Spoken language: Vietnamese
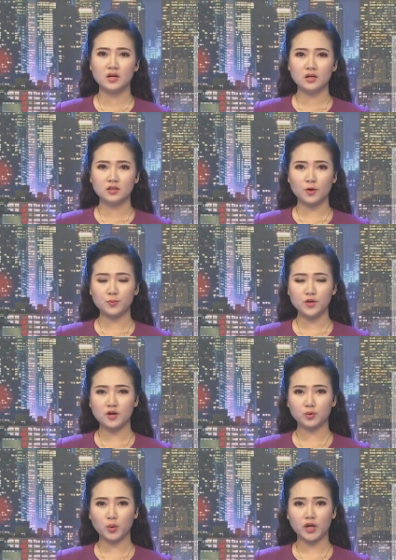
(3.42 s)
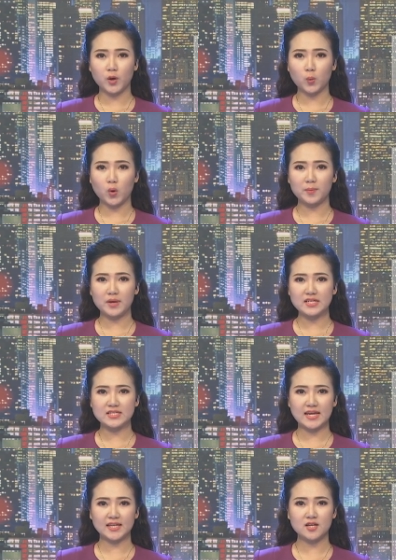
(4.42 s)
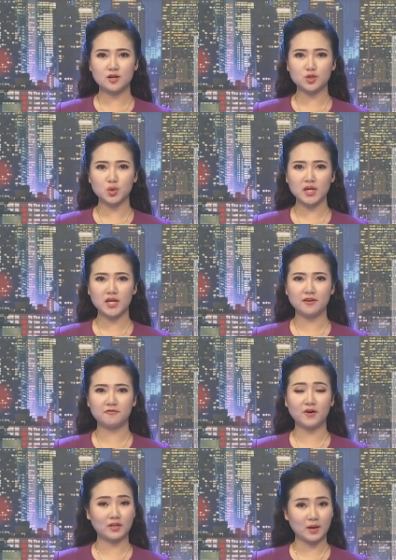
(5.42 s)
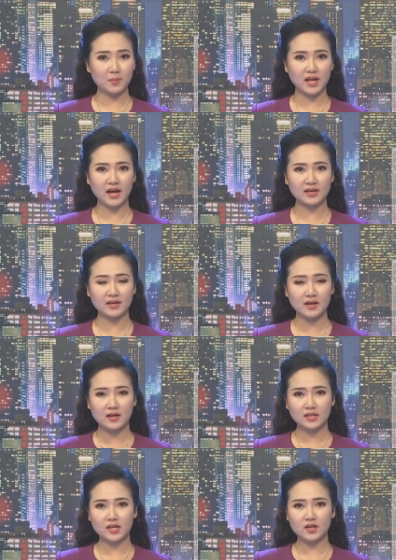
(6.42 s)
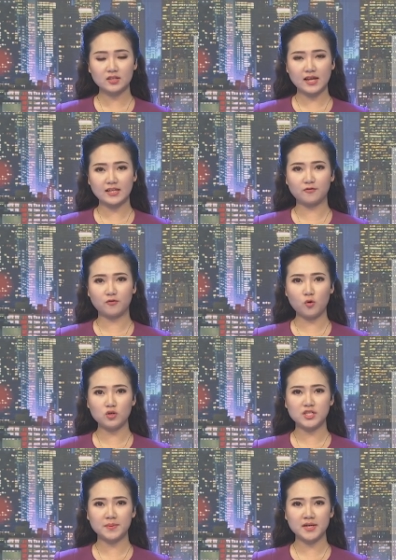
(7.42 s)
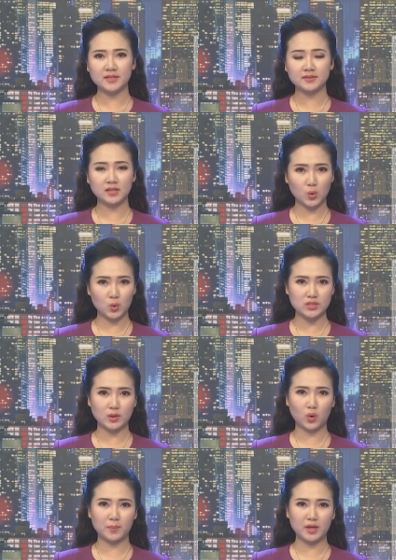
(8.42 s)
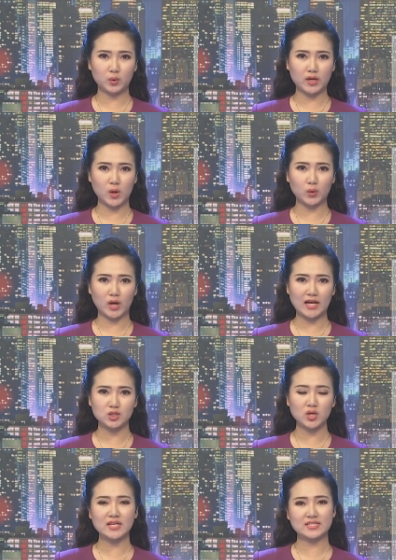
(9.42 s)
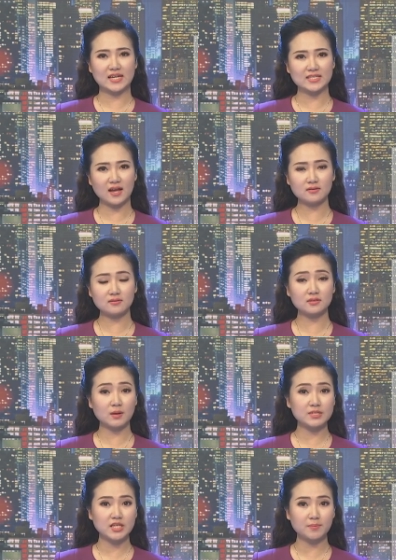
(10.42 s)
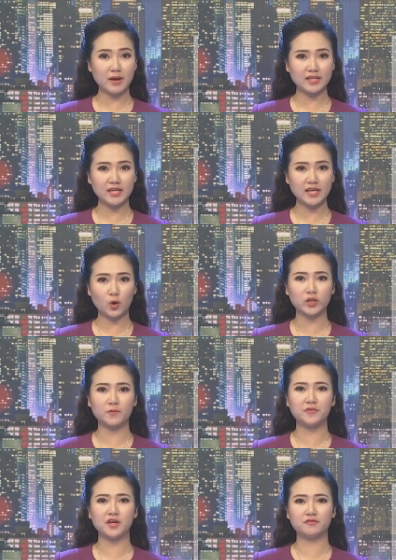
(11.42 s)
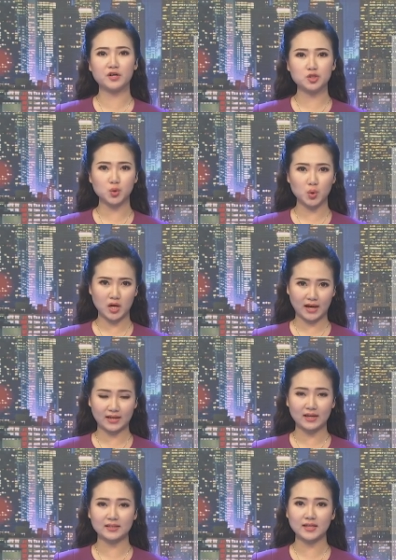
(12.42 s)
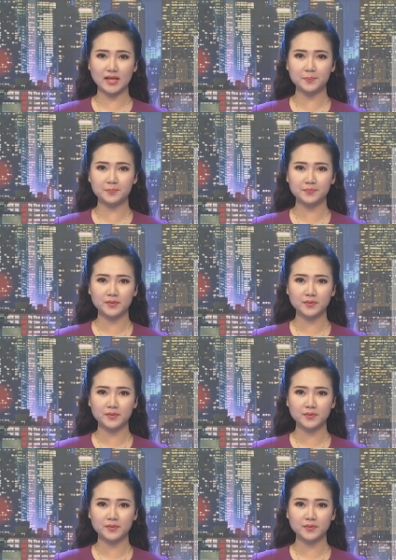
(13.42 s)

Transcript: Thông thường thủy đậu quay bị sẽ thường xuất hiện vào tháng 12, thế nhưng tại thành phố Hồ Chí Minh, các ổ dịch quay bị thủy đậu đã xuất hiện rải rác, thậm chí bệnh nhi còn nhập viện với số lượng ngày càng tăng thêm.